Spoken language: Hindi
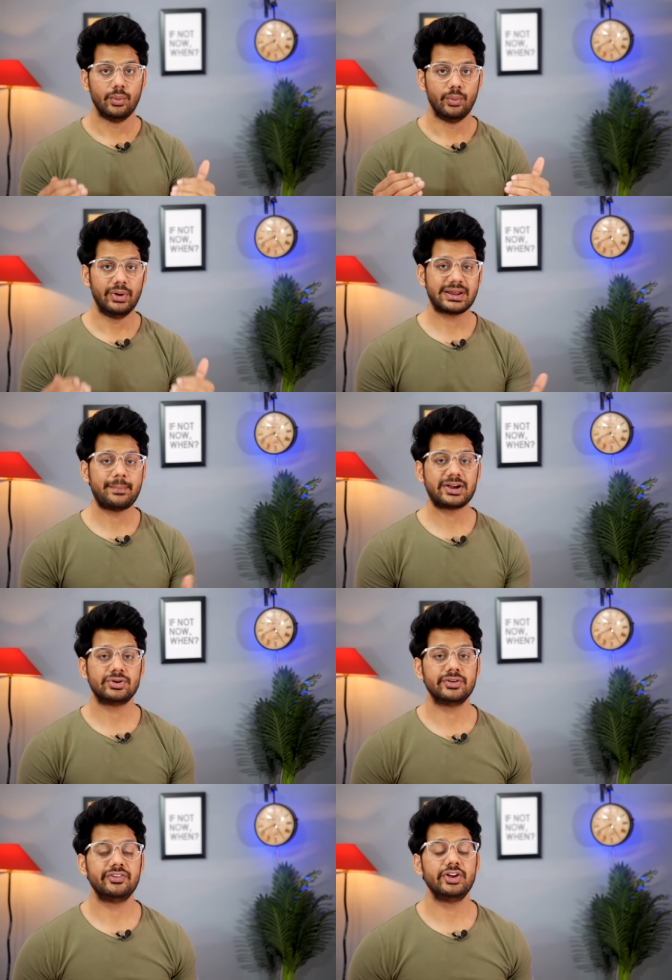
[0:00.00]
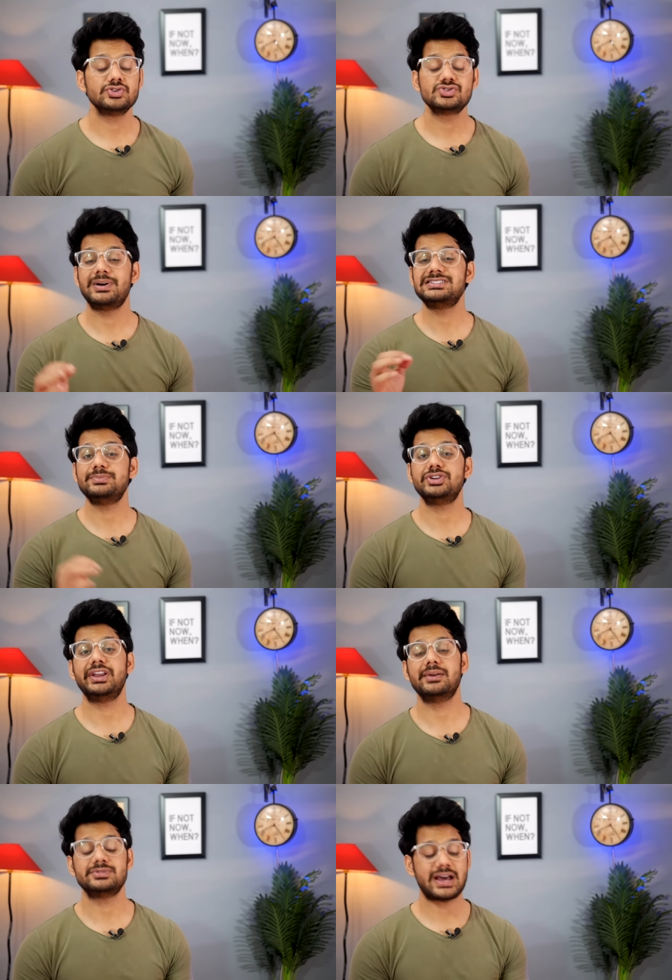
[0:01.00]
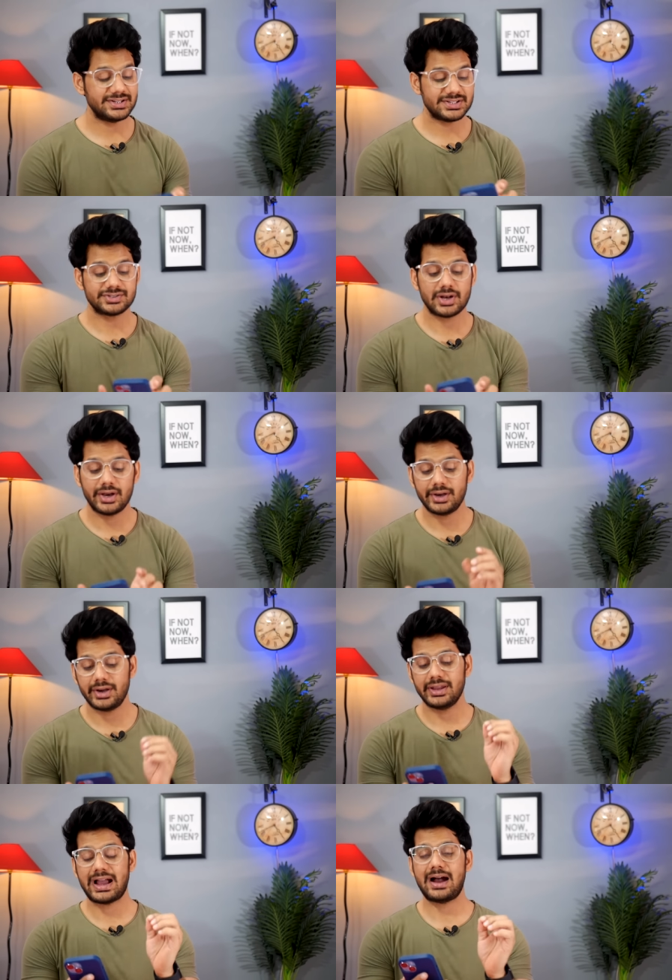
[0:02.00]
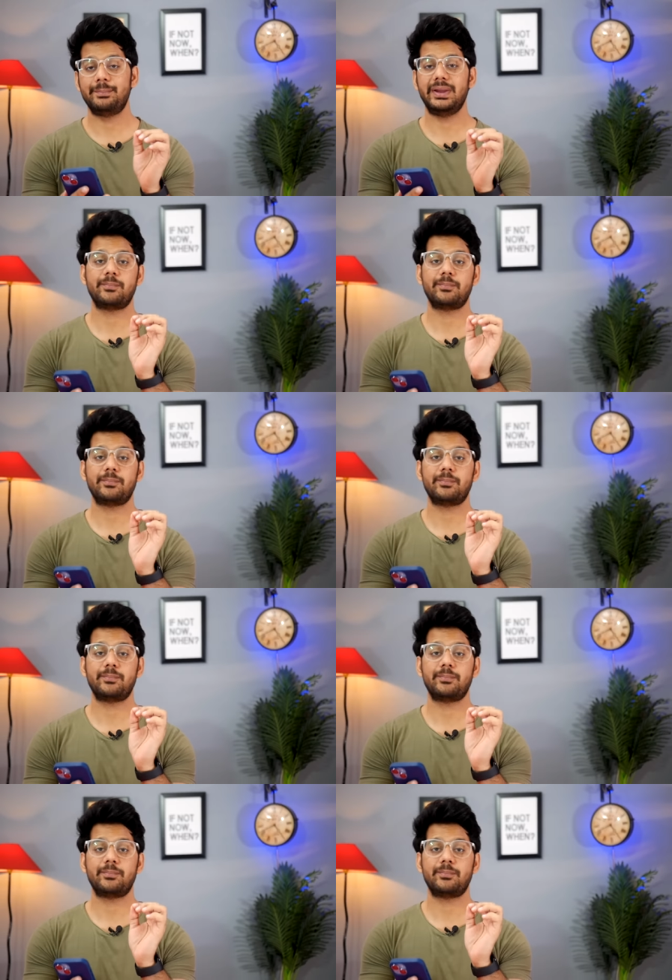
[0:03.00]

वेलकम बैक टू वीडियो सुबह से मुझे डीएम सारे रही इससे रिलेटेड यहाँ पे एक